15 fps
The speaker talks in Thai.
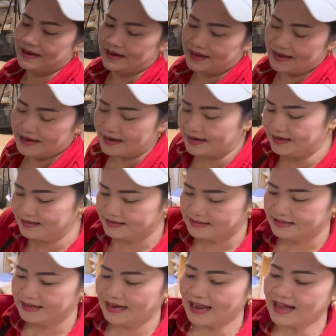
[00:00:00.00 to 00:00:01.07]
นน่ะนะคะ
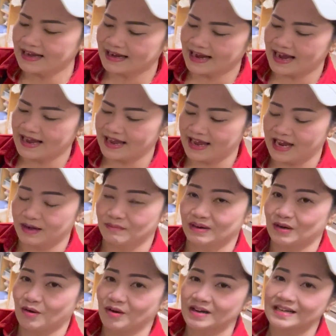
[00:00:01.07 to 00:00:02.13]
ร่างกายแอนมัน
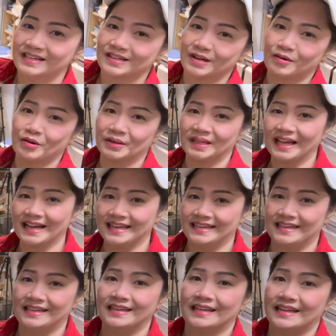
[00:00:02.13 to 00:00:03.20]
ก็คือคนไทย
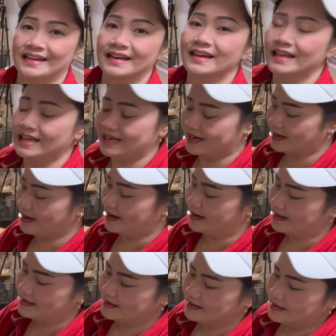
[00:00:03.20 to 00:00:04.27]
ดีๆ นั่นเองค่ะ
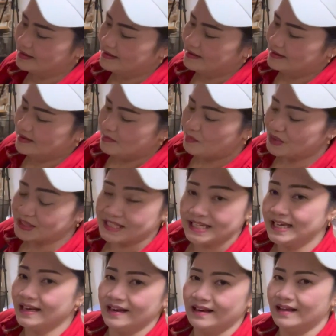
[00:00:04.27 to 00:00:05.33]
บอ
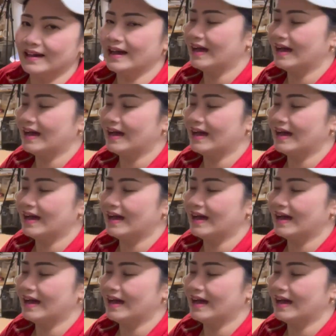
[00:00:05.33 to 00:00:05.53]
ชินเด้อ